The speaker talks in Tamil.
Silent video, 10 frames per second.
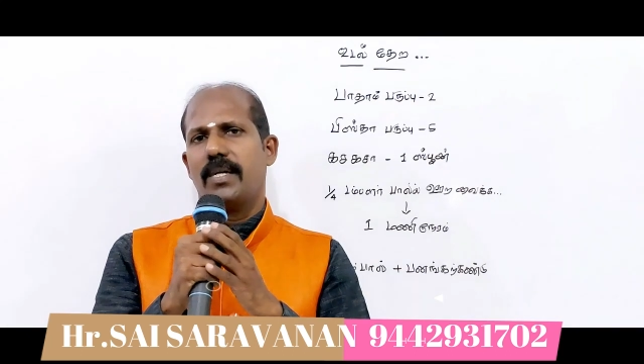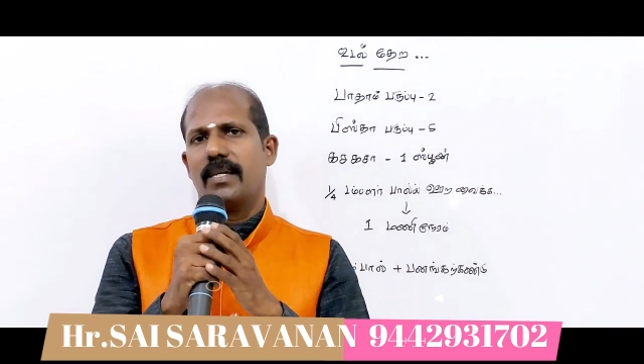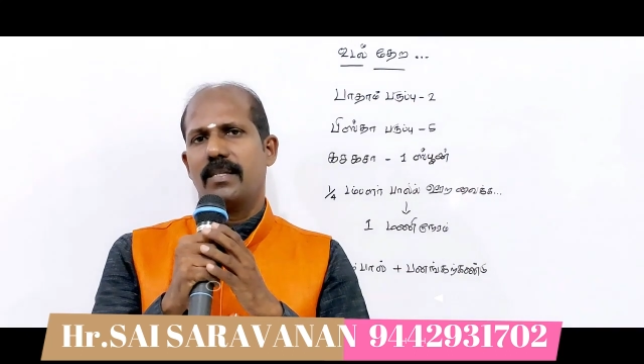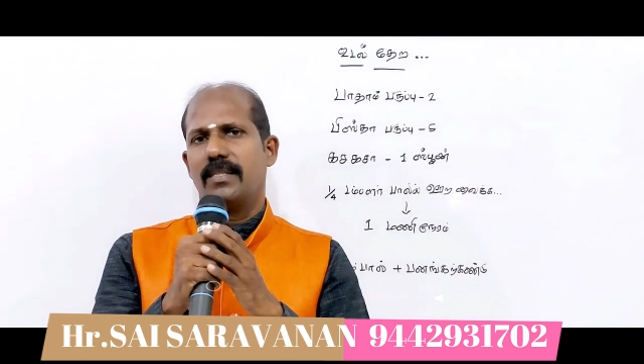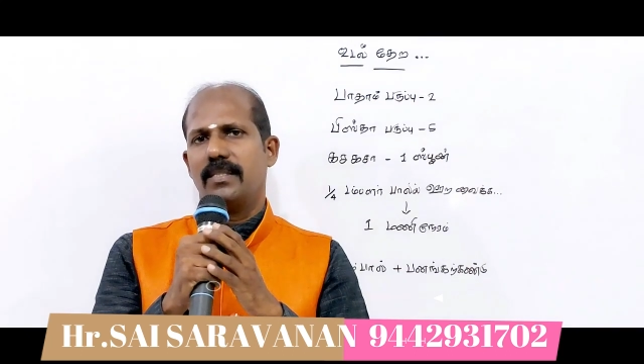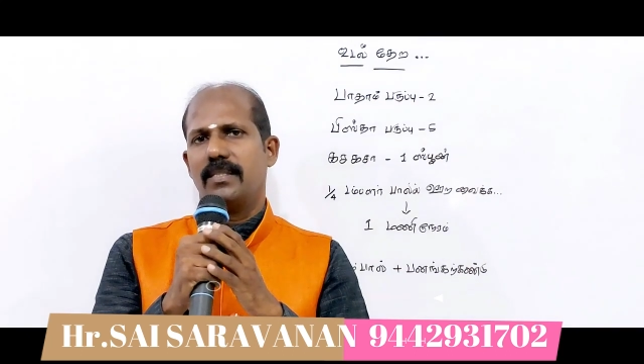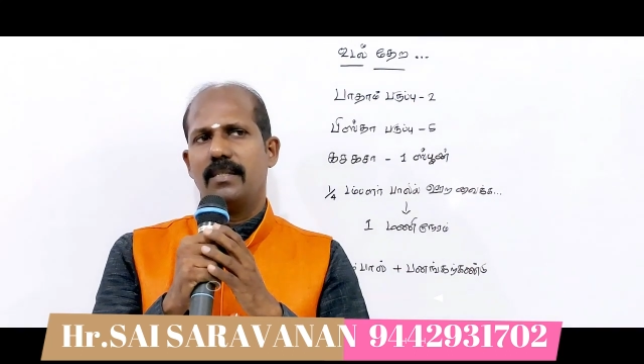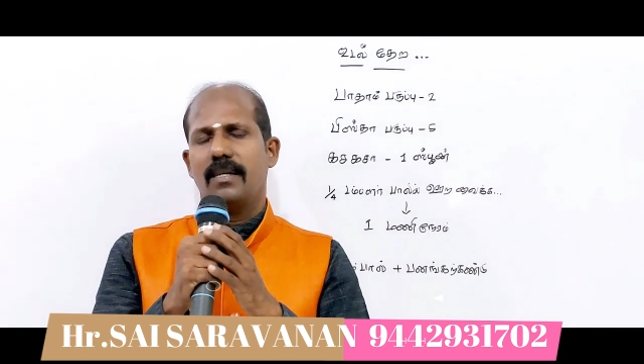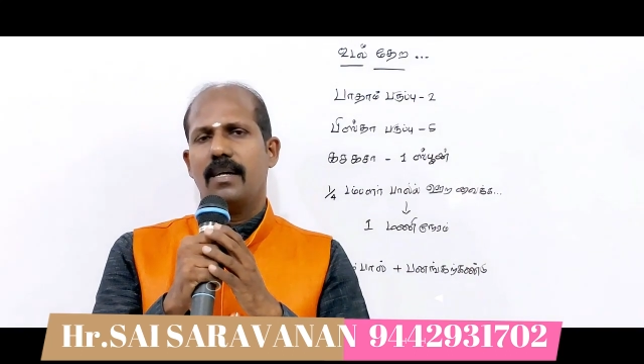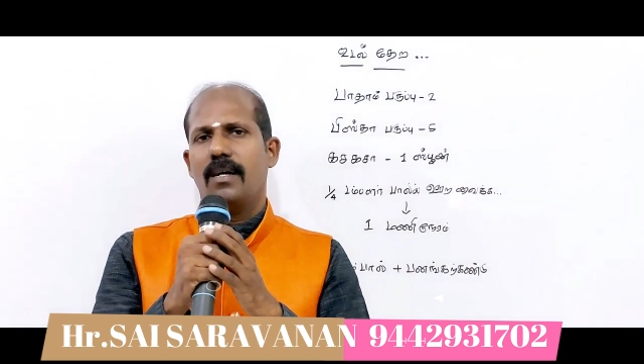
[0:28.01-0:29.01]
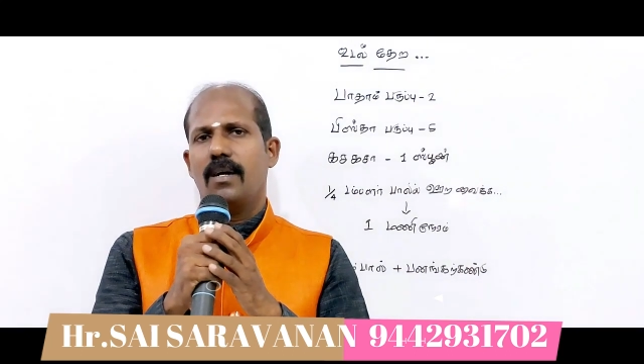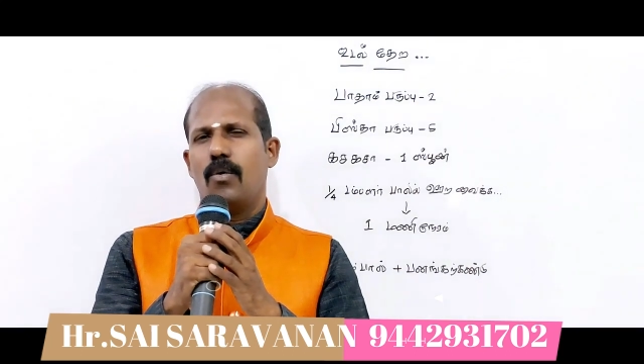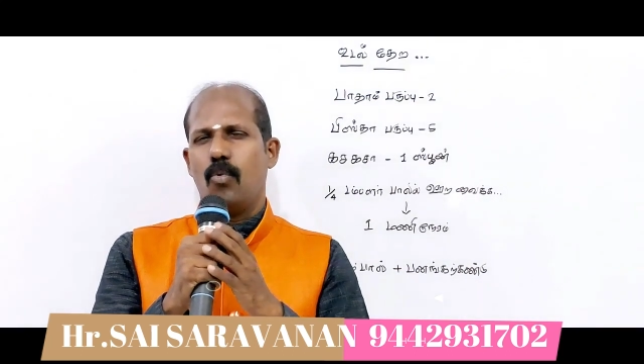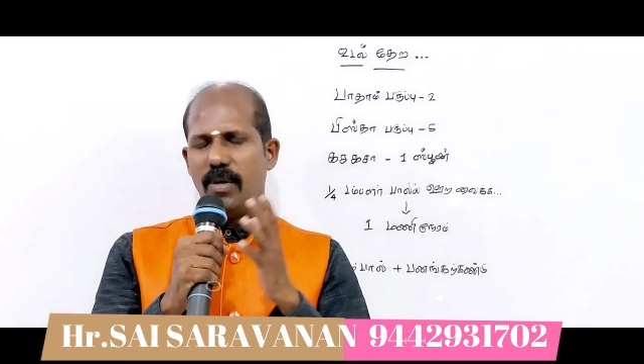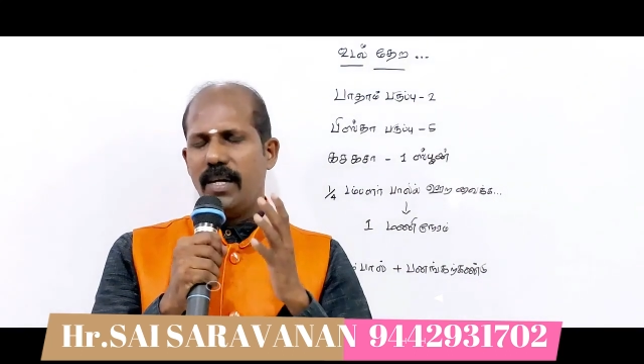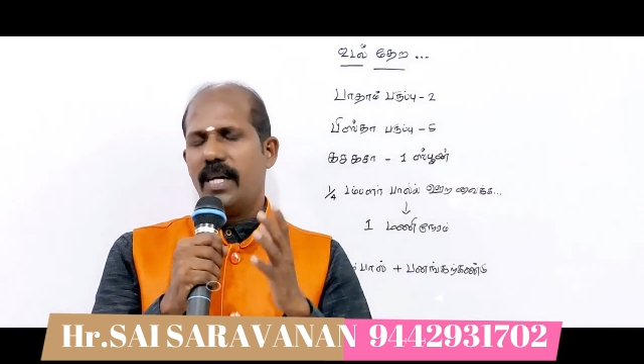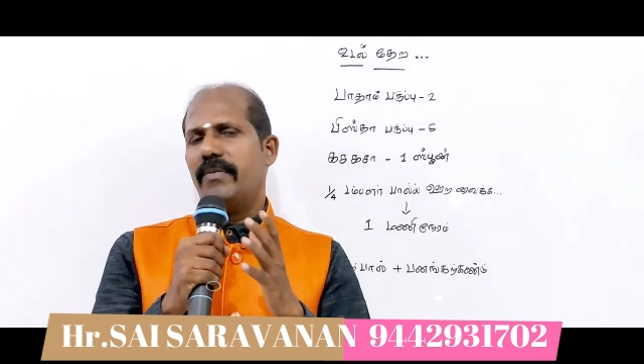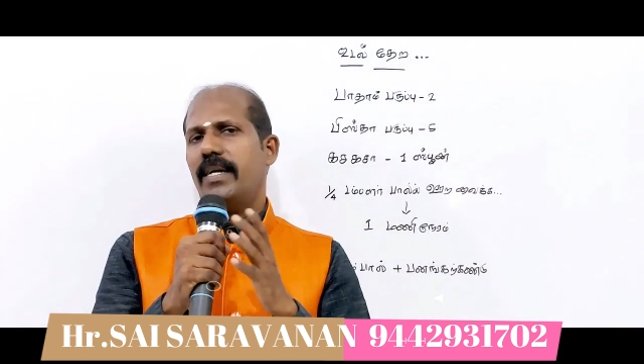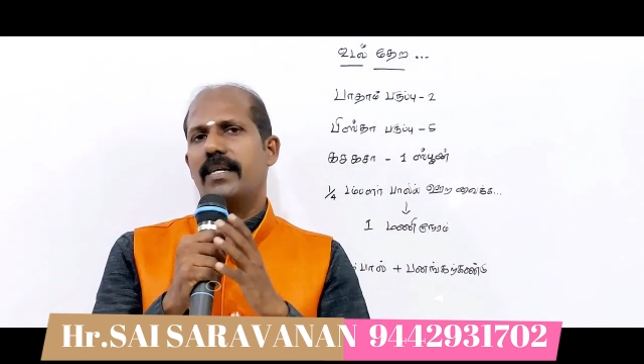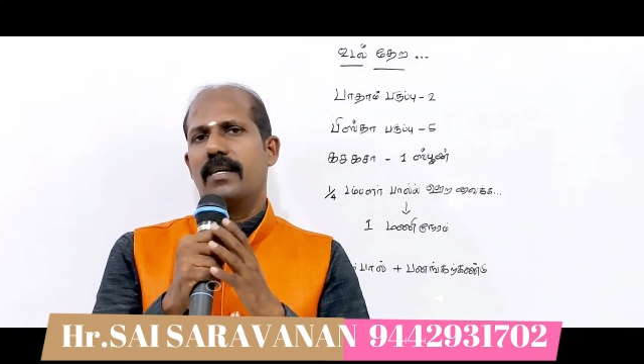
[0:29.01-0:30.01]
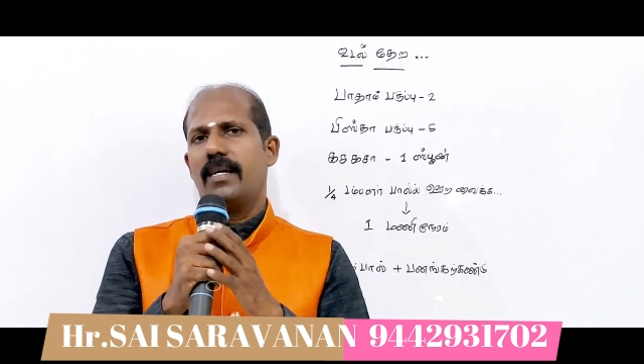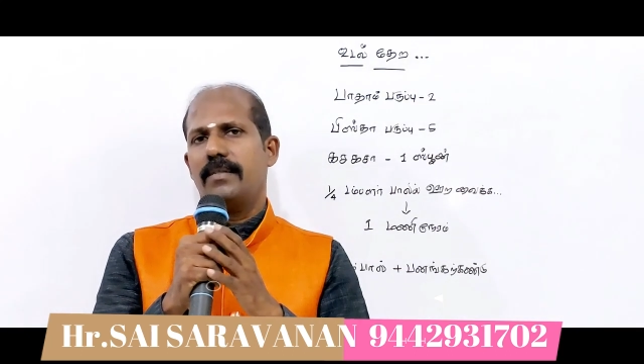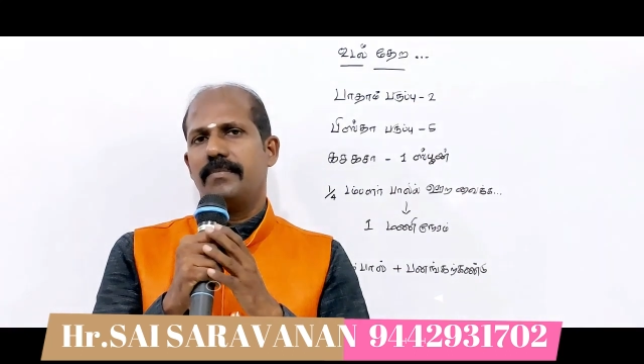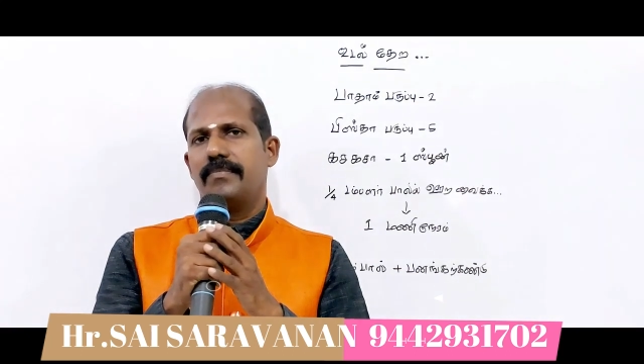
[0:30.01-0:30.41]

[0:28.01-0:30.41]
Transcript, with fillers: மாட்டேங்குது ஒல்லியாகவே இருக்கான்